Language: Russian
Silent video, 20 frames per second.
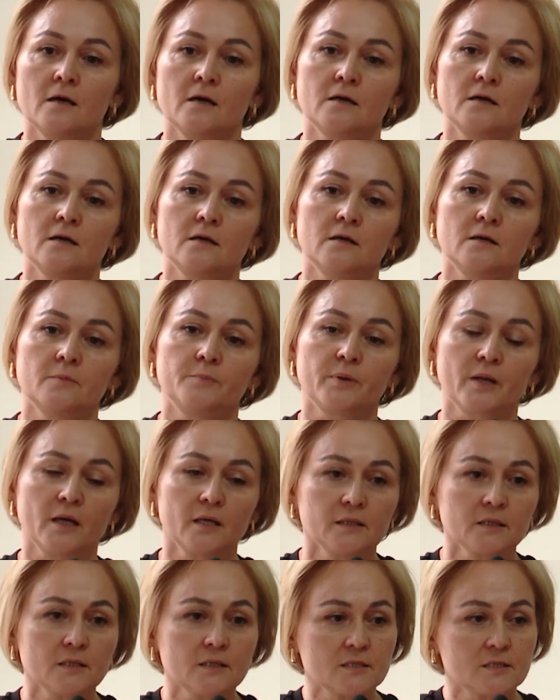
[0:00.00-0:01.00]
а,
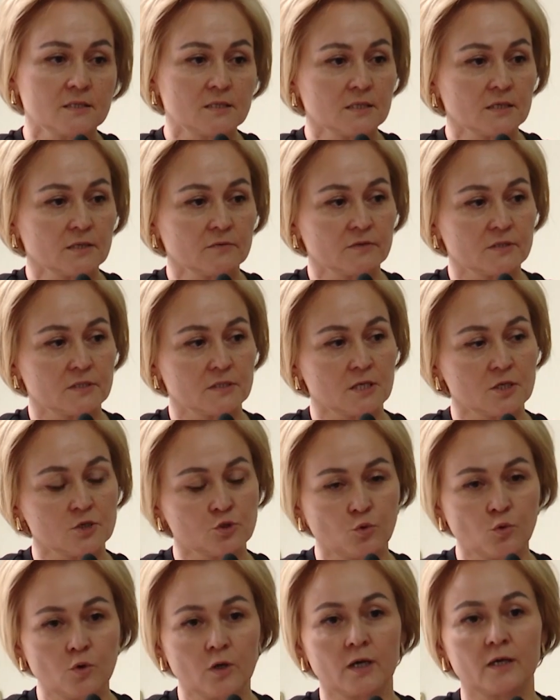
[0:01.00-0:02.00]
проанализировать,
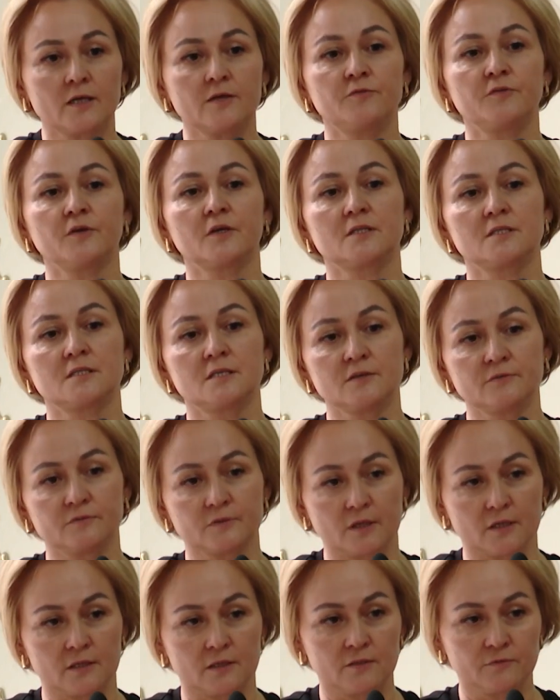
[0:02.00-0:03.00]
насколько
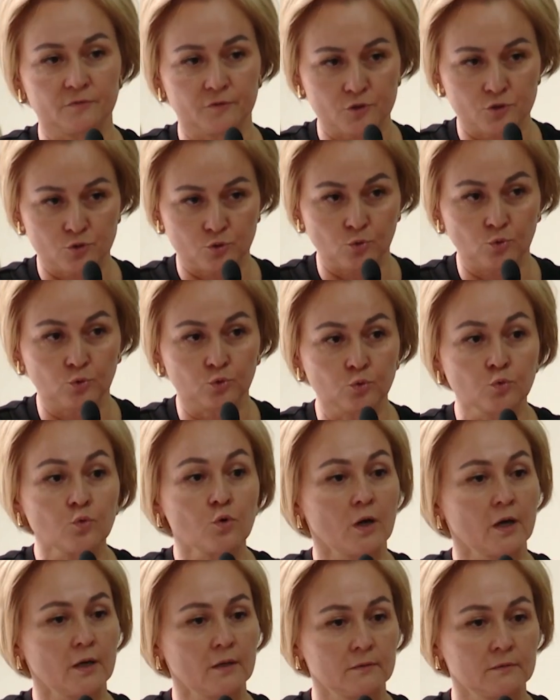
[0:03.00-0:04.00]
эффективна
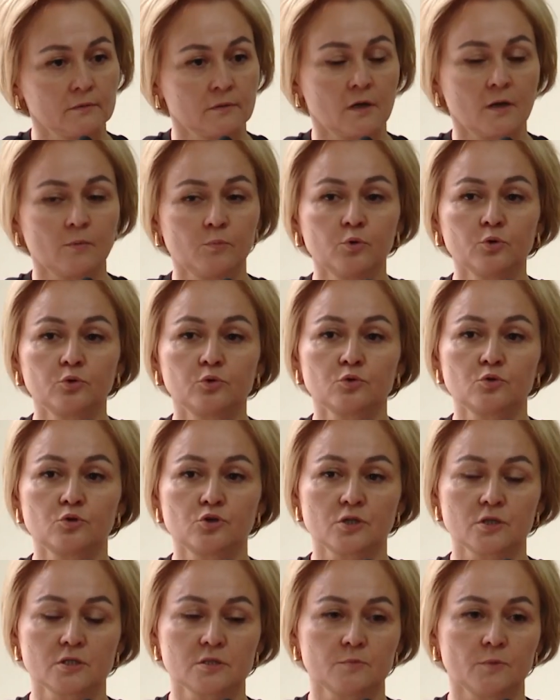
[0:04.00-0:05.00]
инфраструктура,
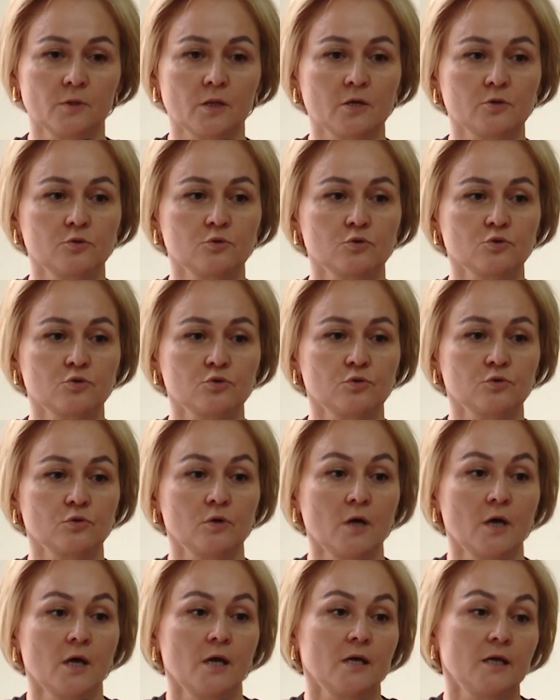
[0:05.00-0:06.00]
работающая с молодежью,
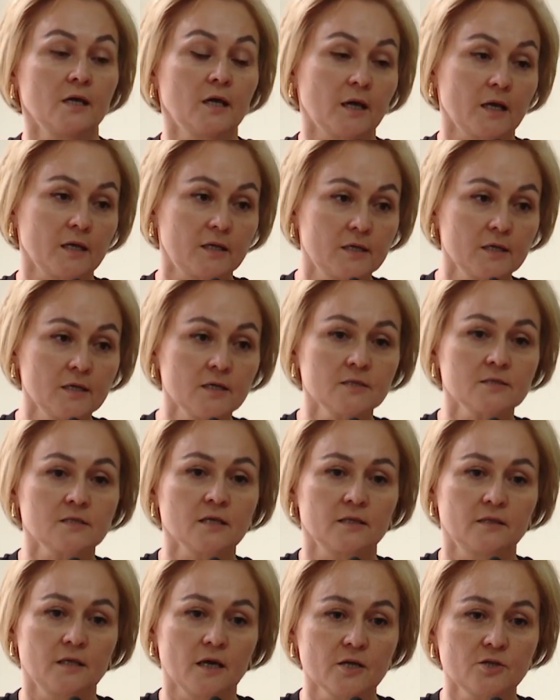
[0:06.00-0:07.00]
и какие
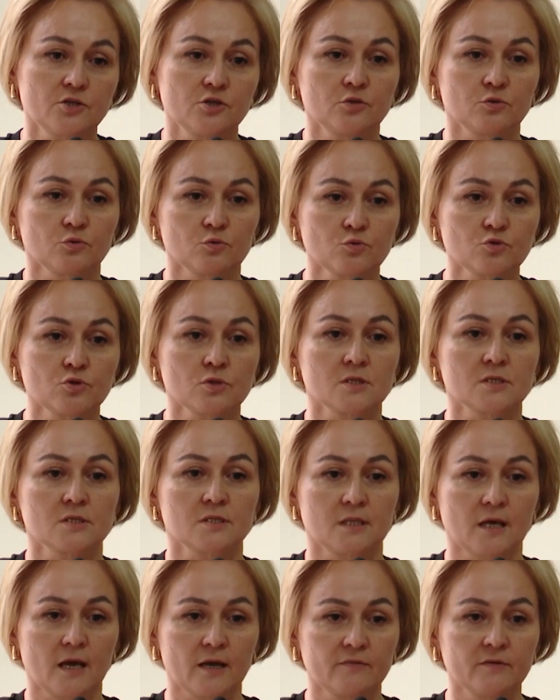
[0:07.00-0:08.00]
задачи нужно
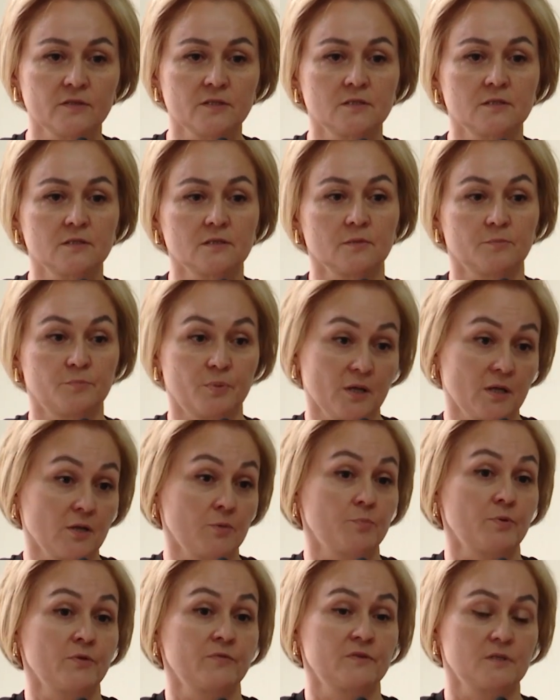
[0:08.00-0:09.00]
ставить
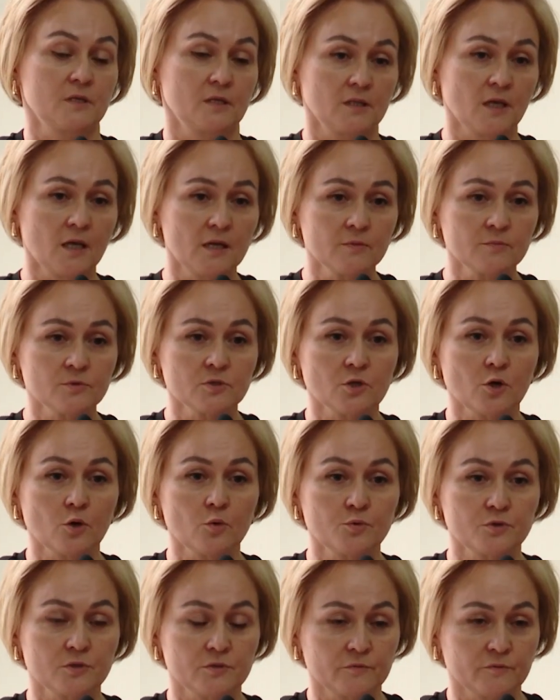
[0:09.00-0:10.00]
перед профессиональным
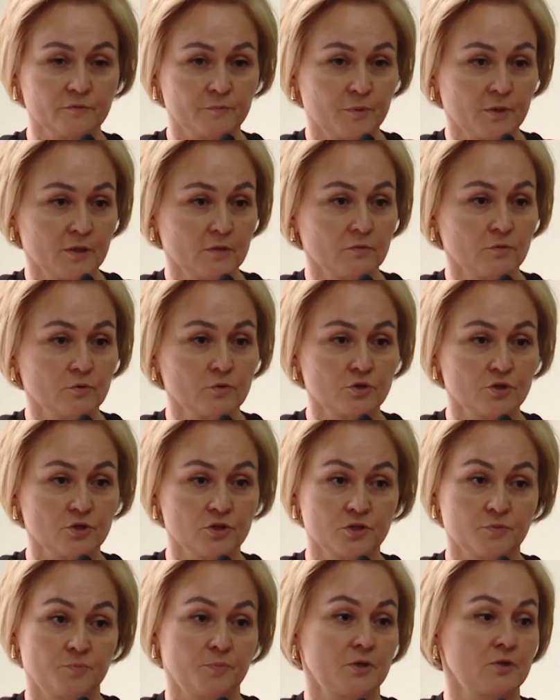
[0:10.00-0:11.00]
сообществом в первую
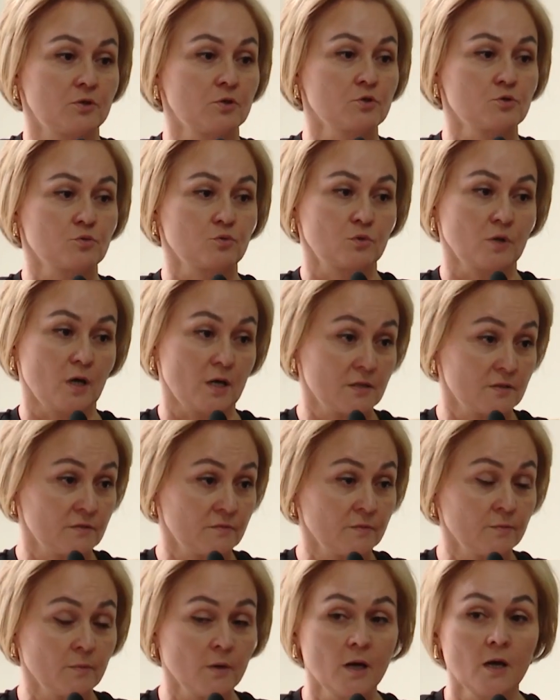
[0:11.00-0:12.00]
очередь, перед
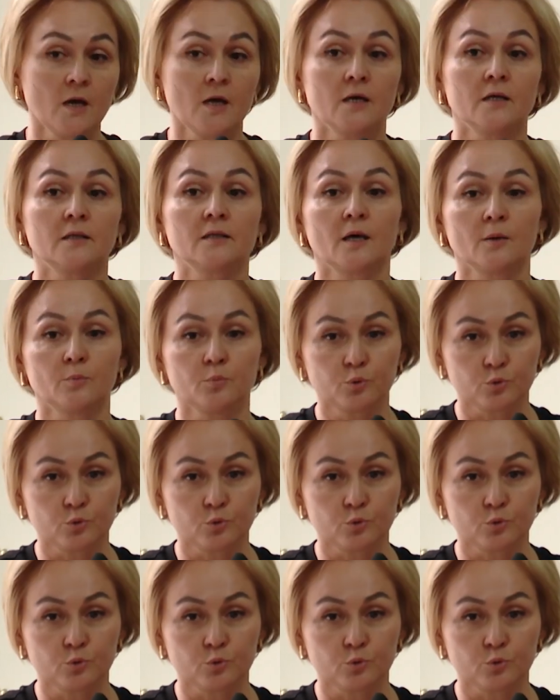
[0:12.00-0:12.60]
государством на